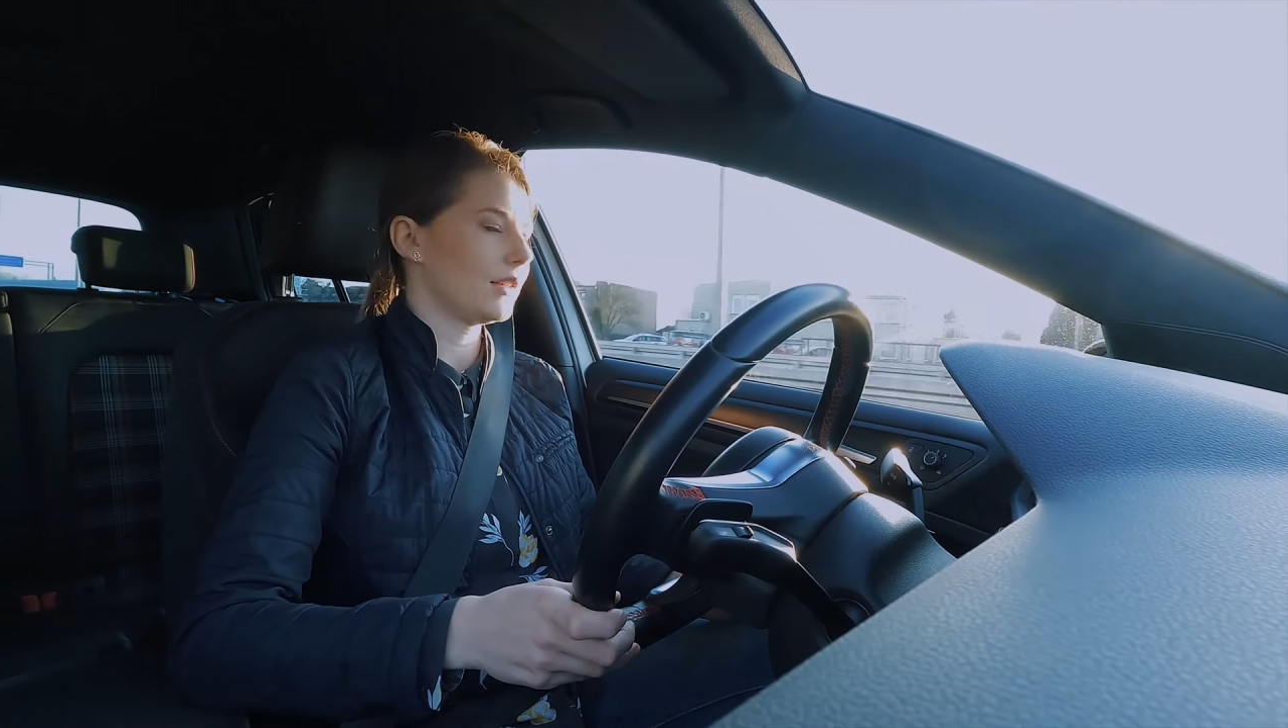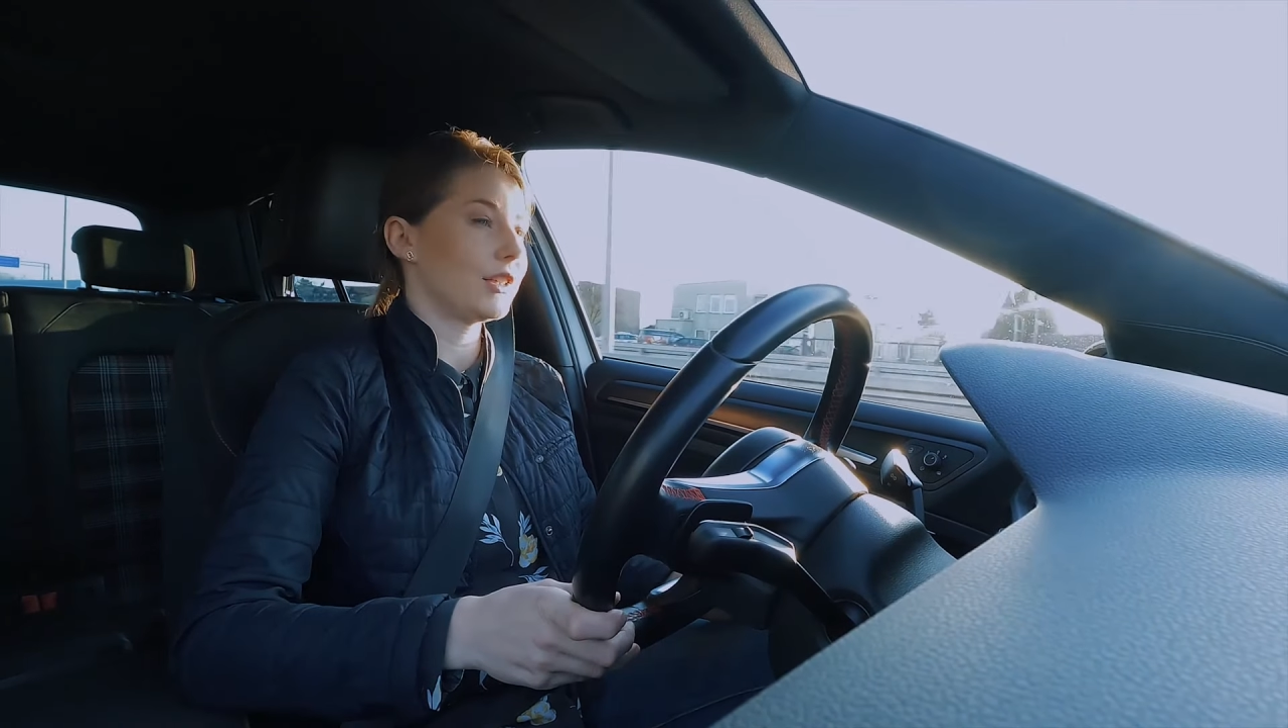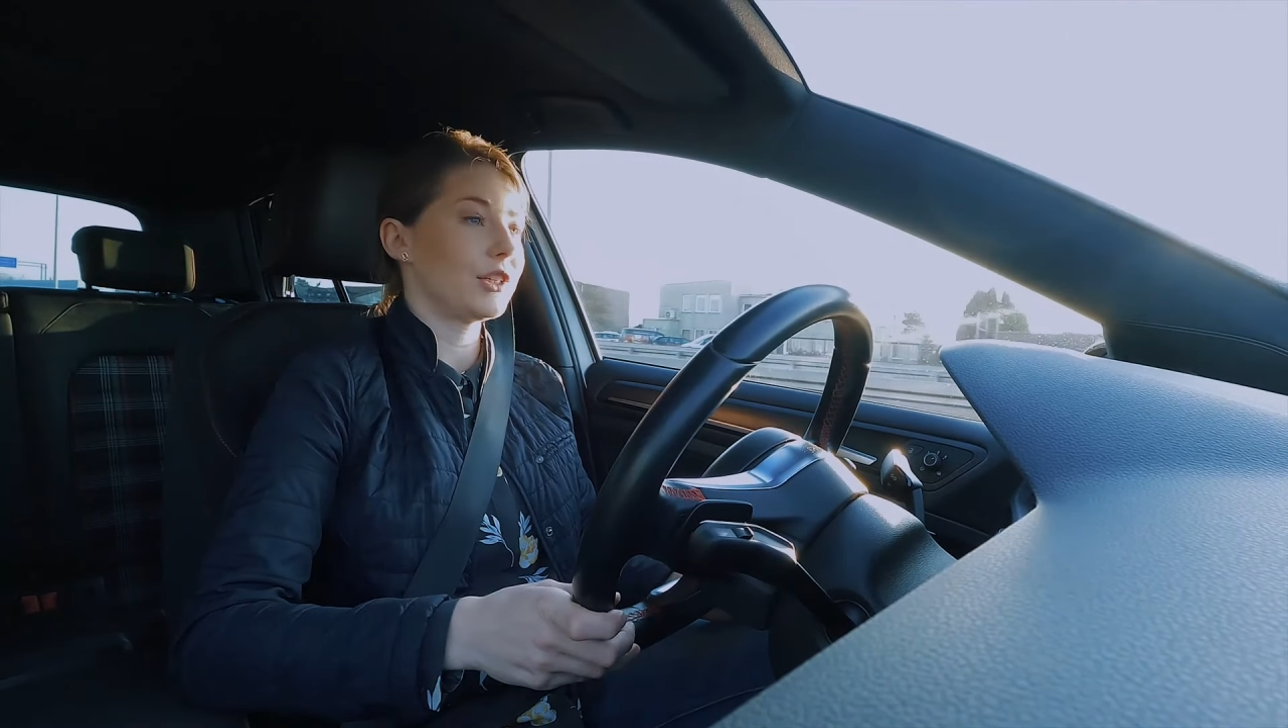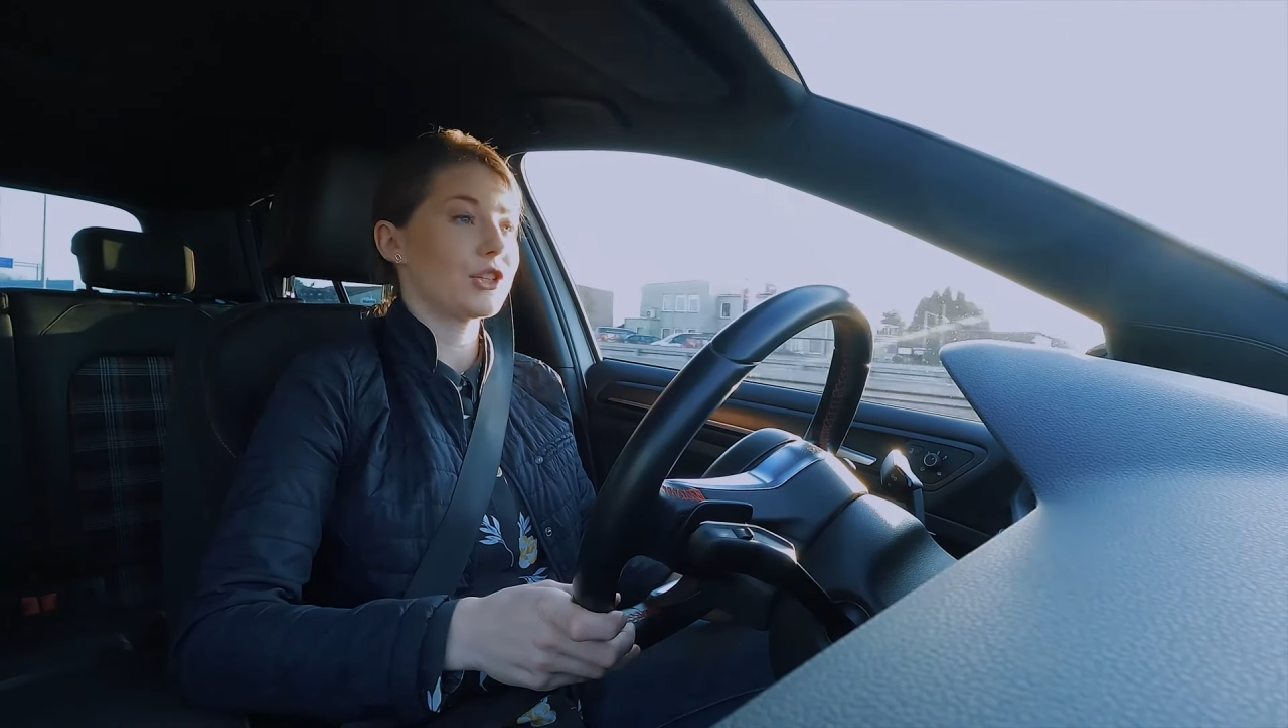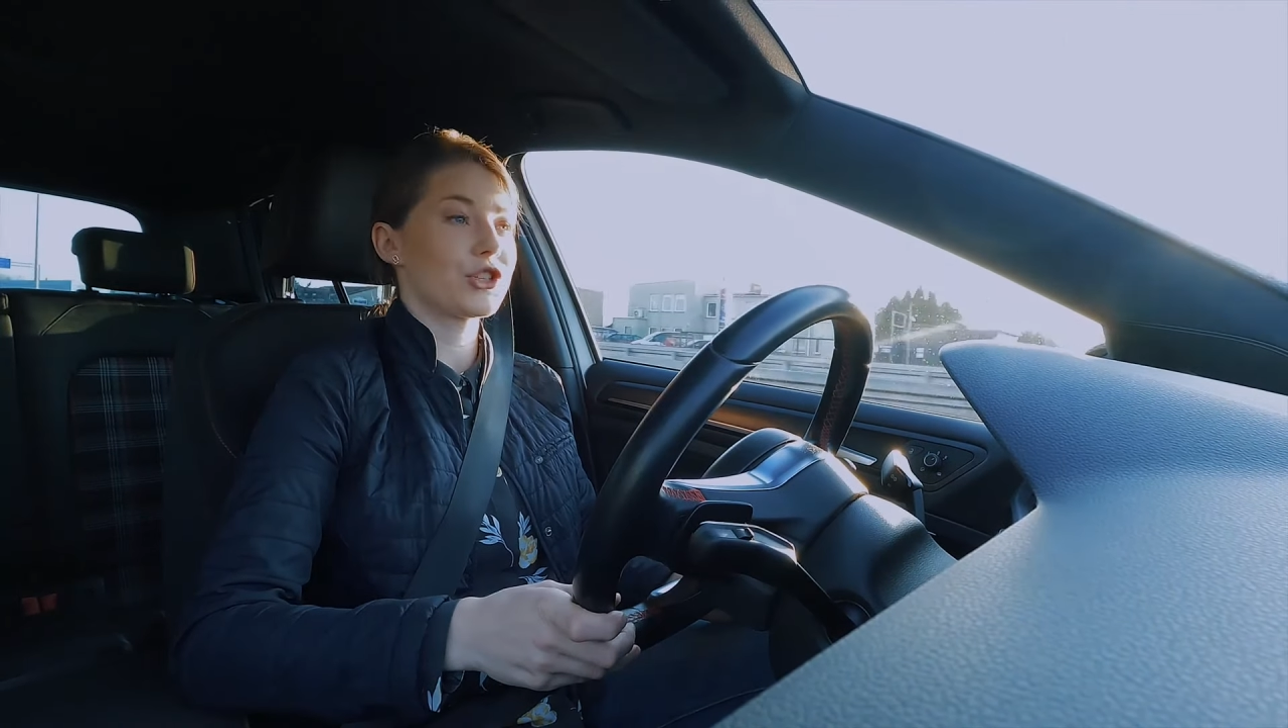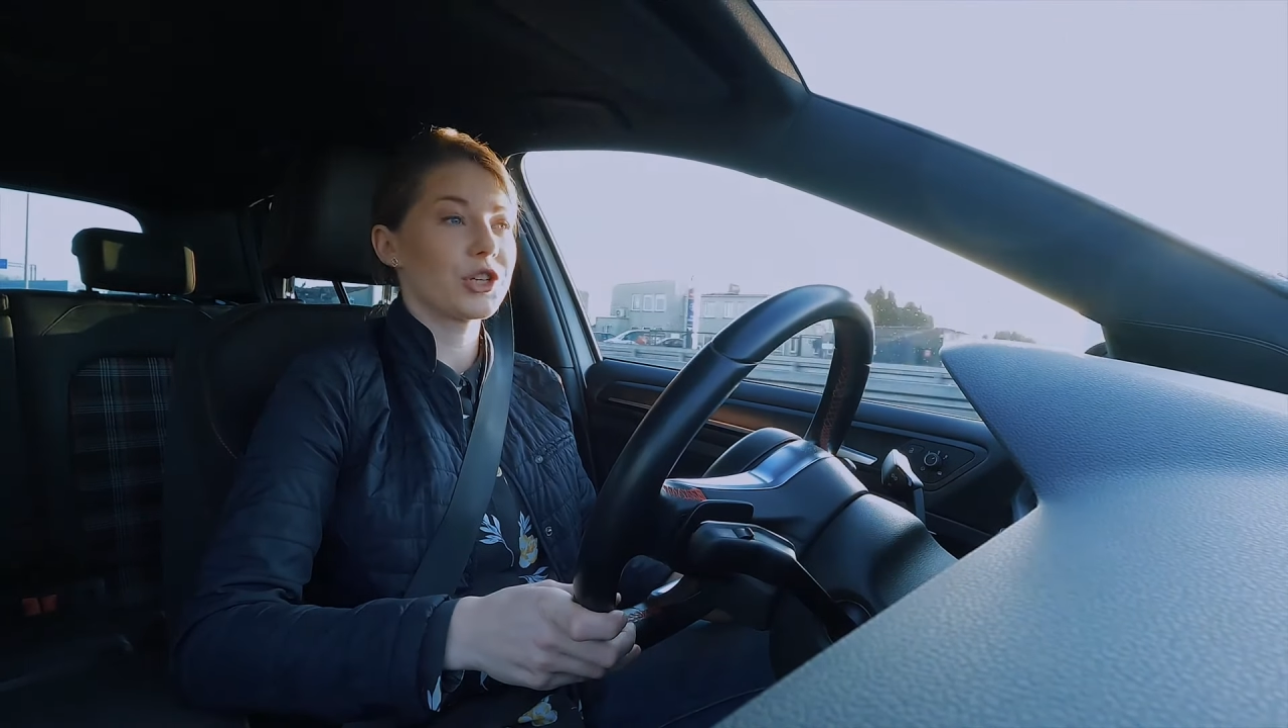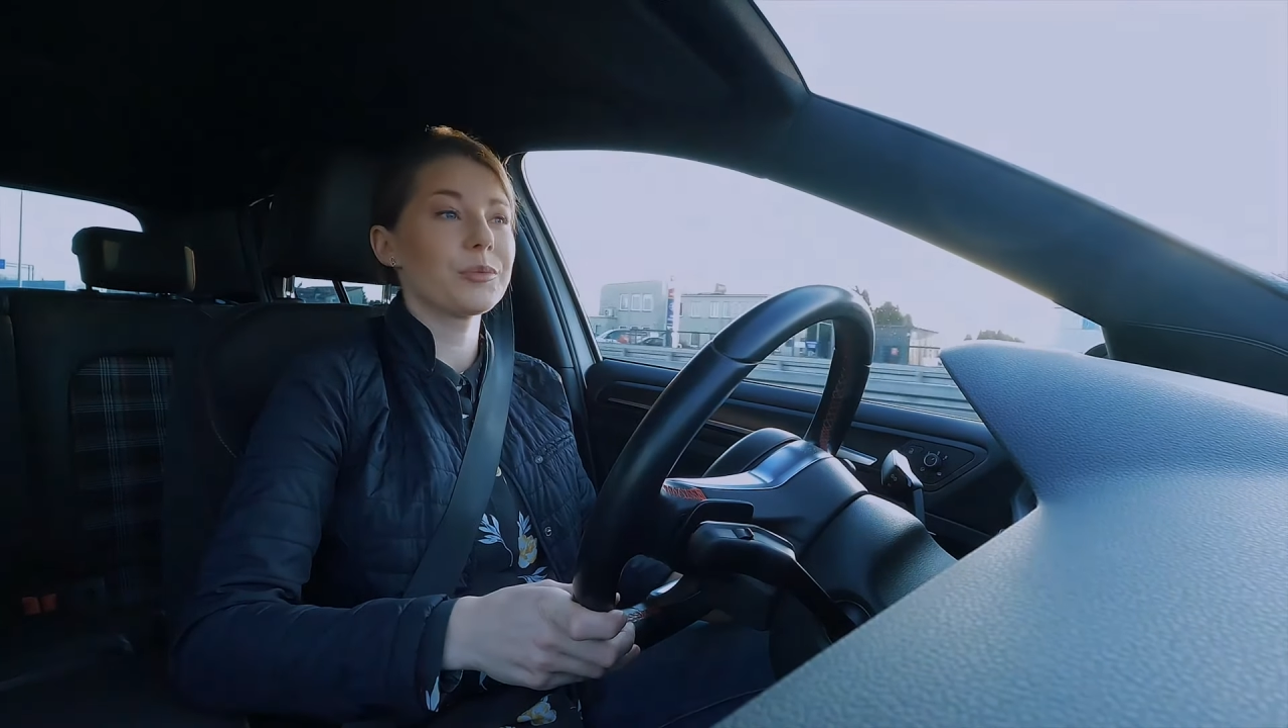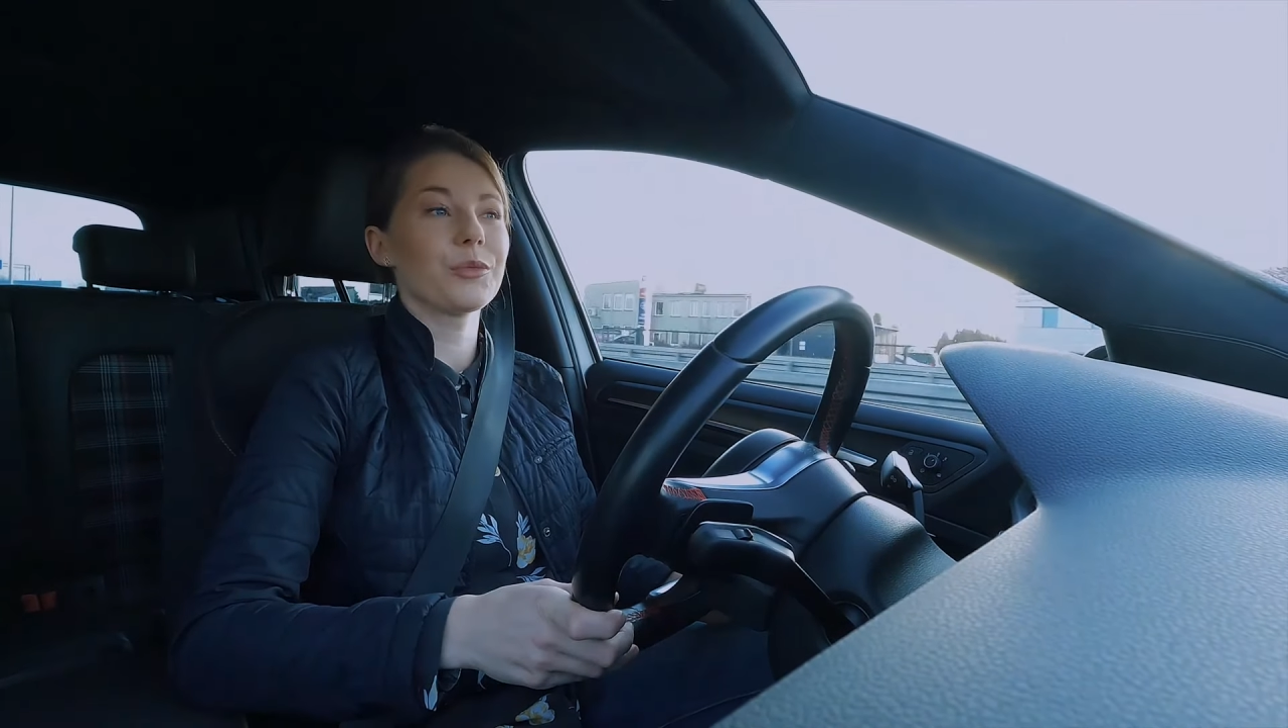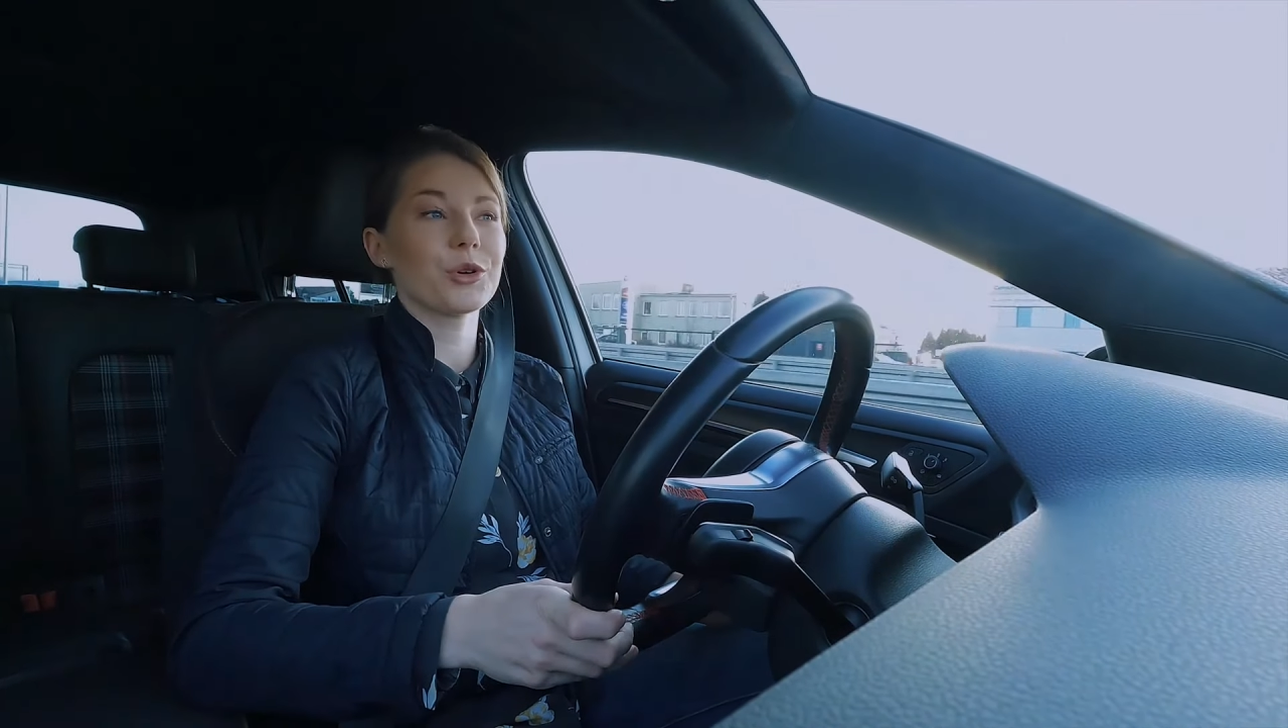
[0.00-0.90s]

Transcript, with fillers: i czym